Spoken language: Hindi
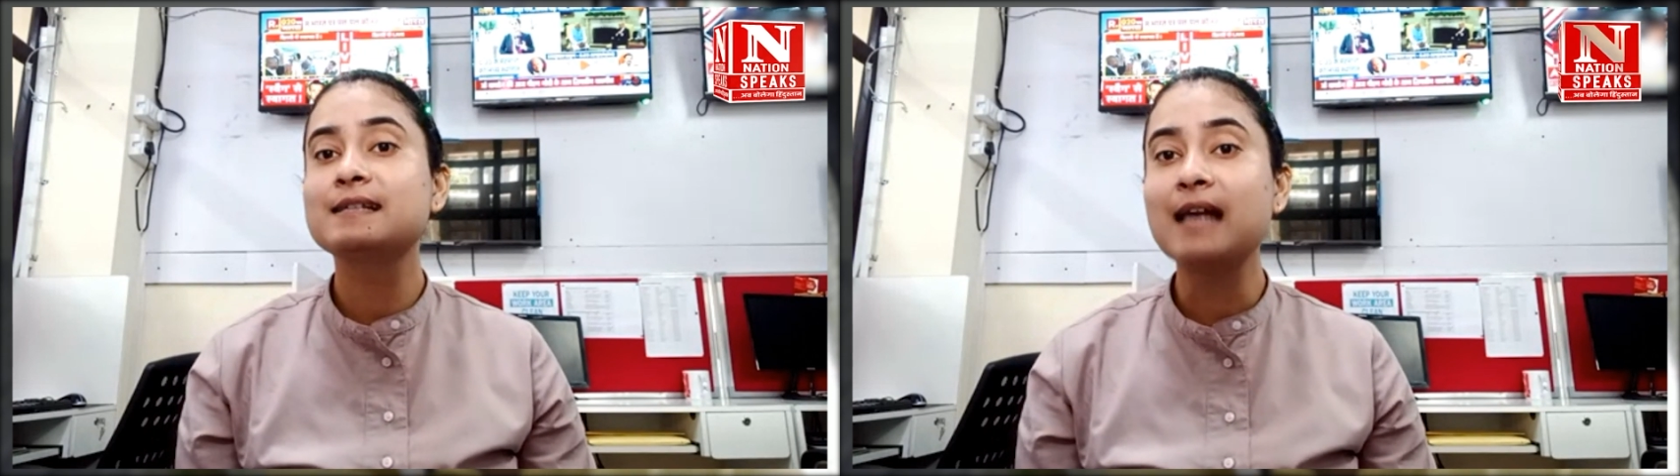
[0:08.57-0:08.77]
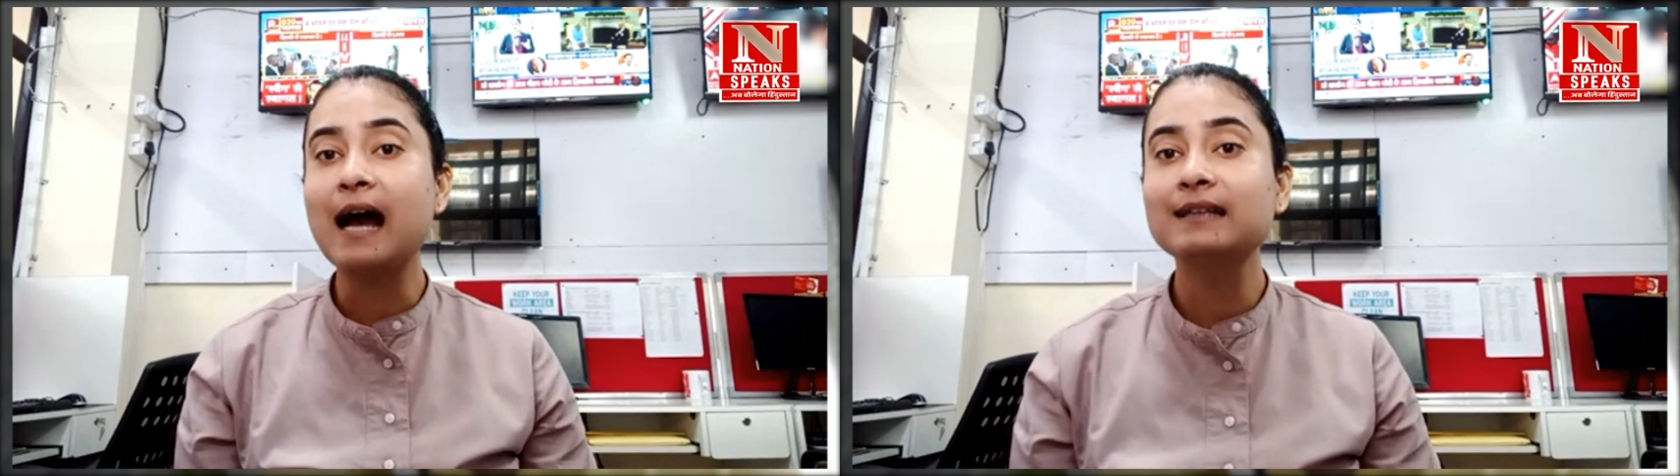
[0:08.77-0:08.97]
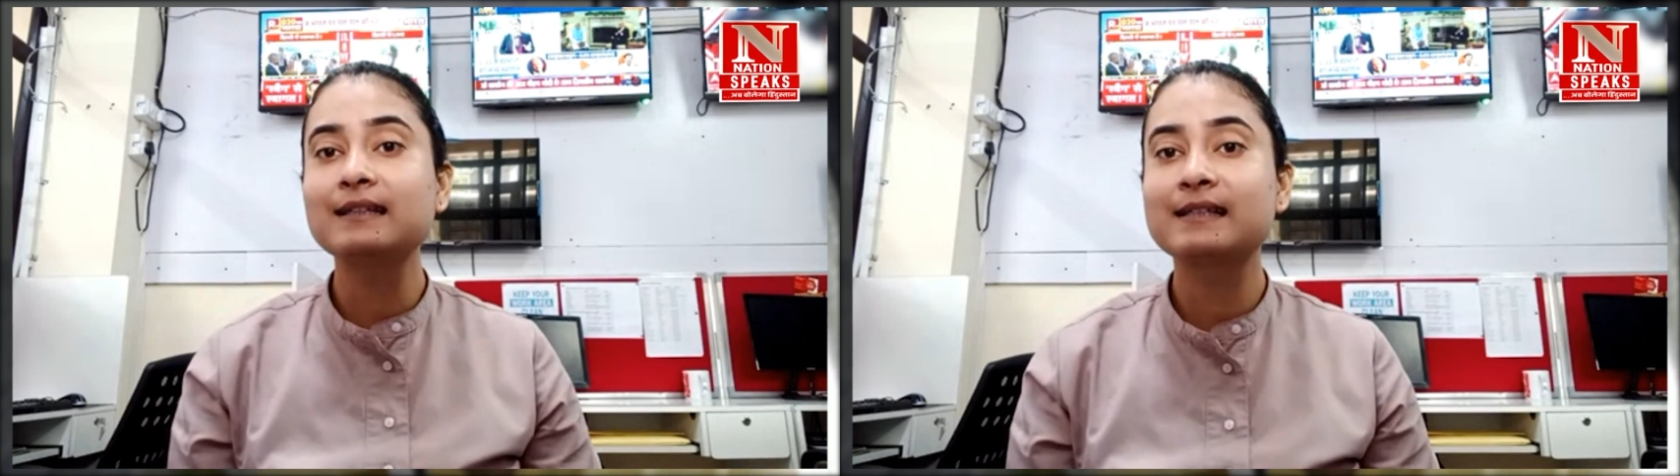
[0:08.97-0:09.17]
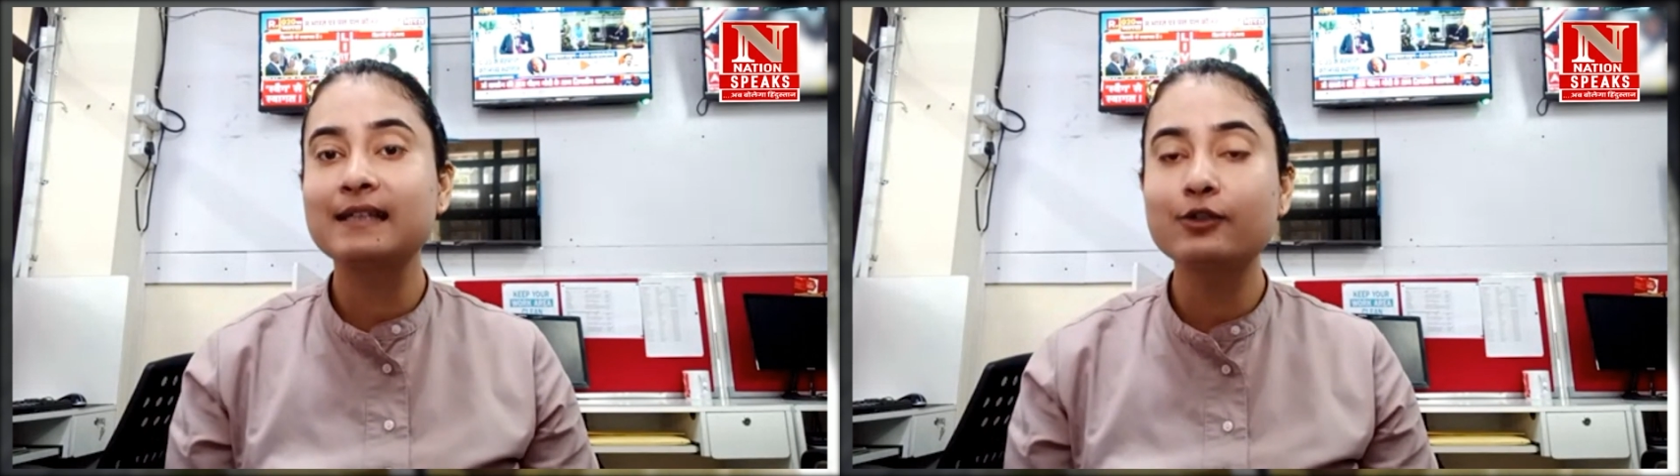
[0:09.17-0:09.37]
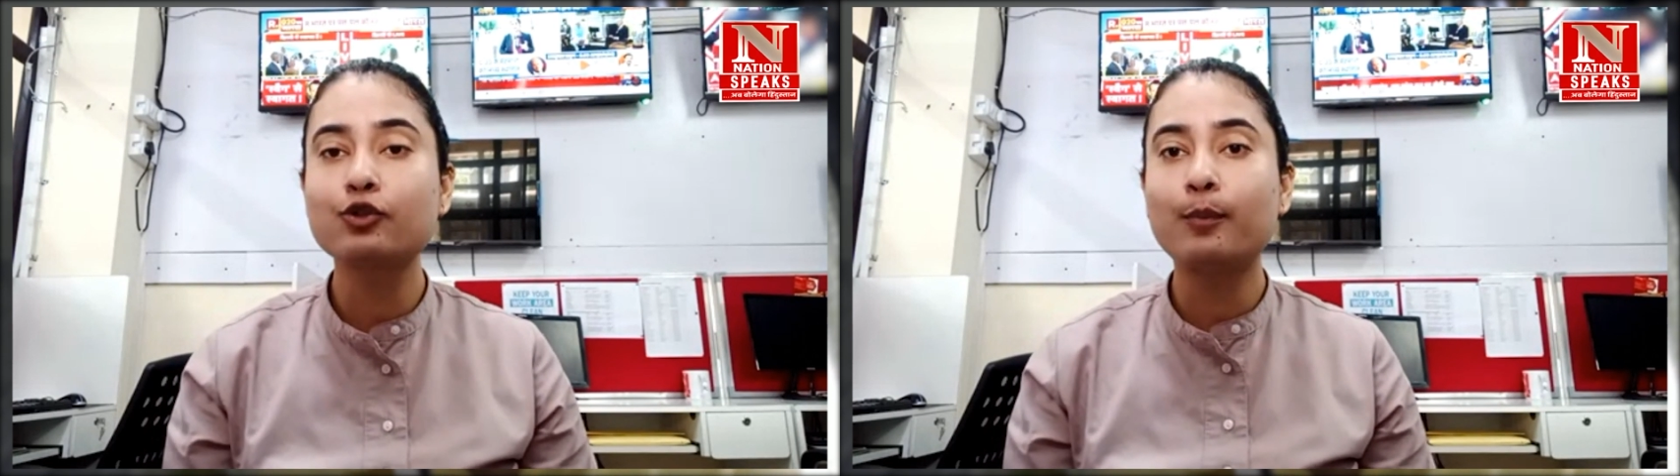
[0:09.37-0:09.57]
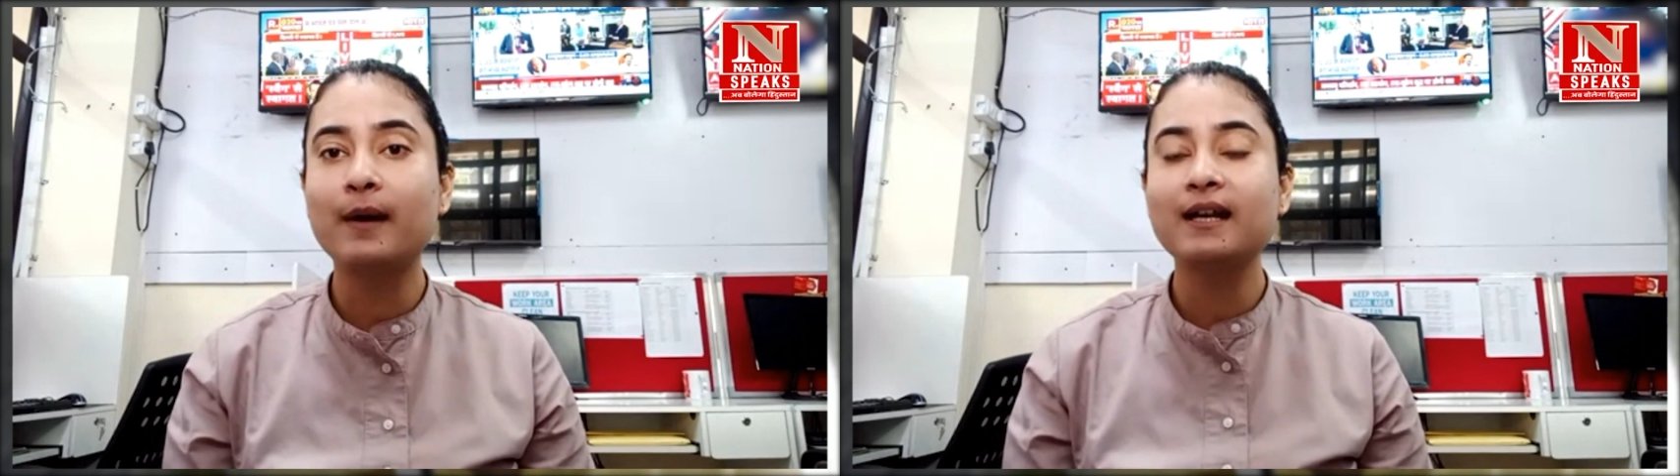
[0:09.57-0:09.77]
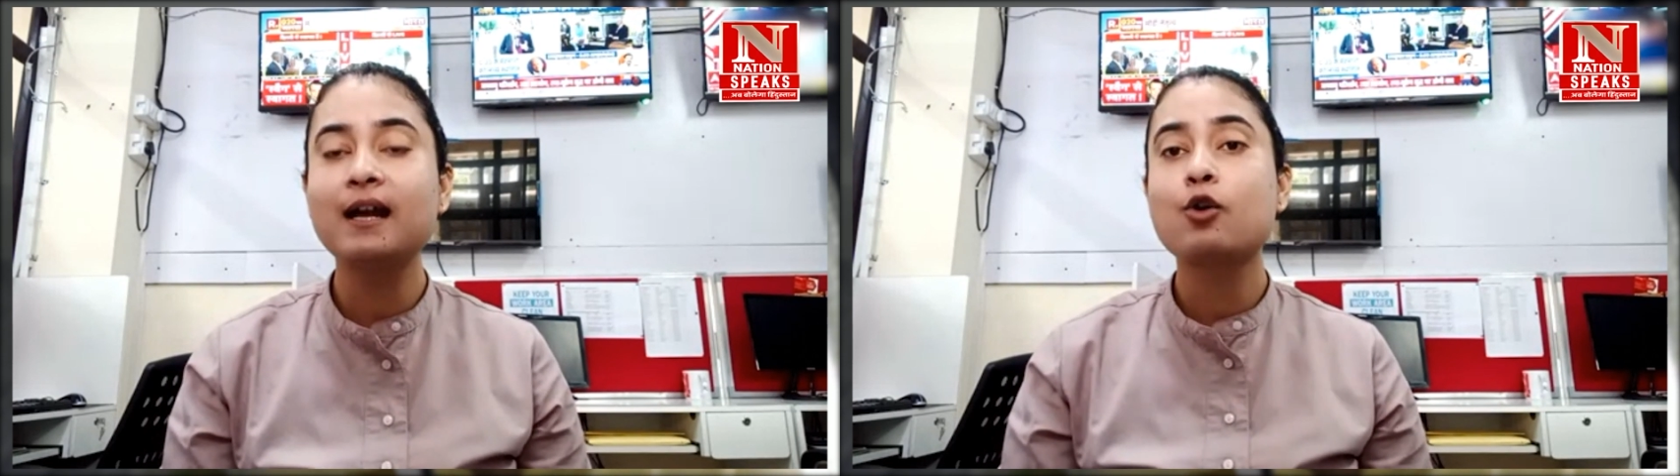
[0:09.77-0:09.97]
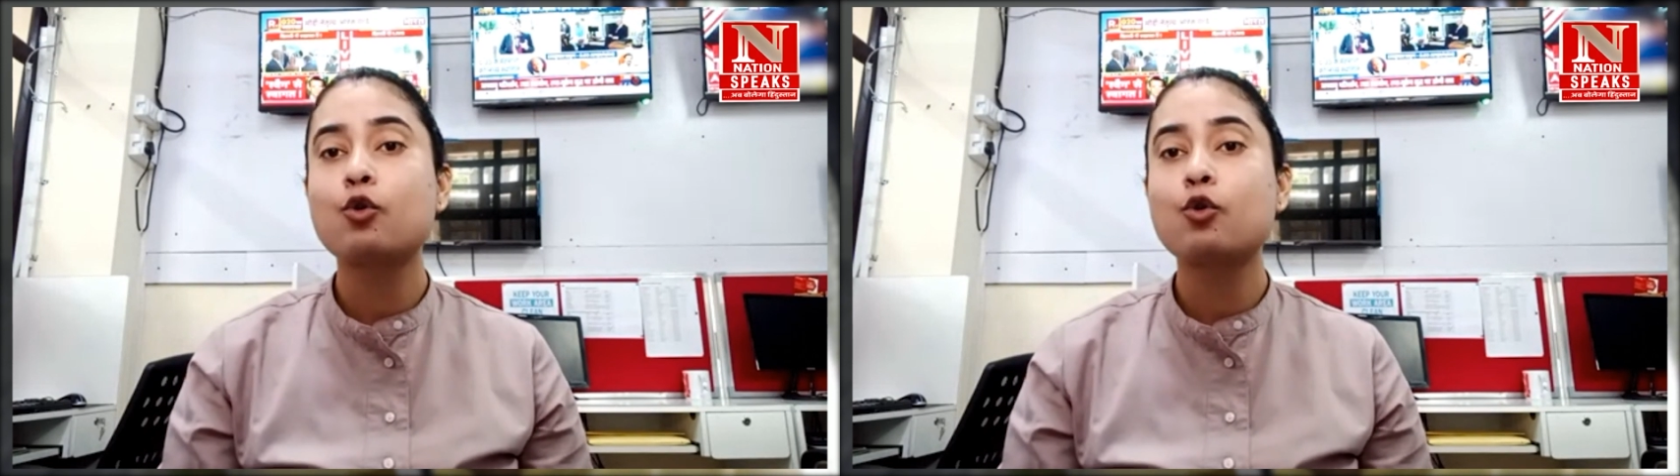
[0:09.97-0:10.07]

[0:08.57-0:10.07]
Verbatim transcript: सात सीटों पर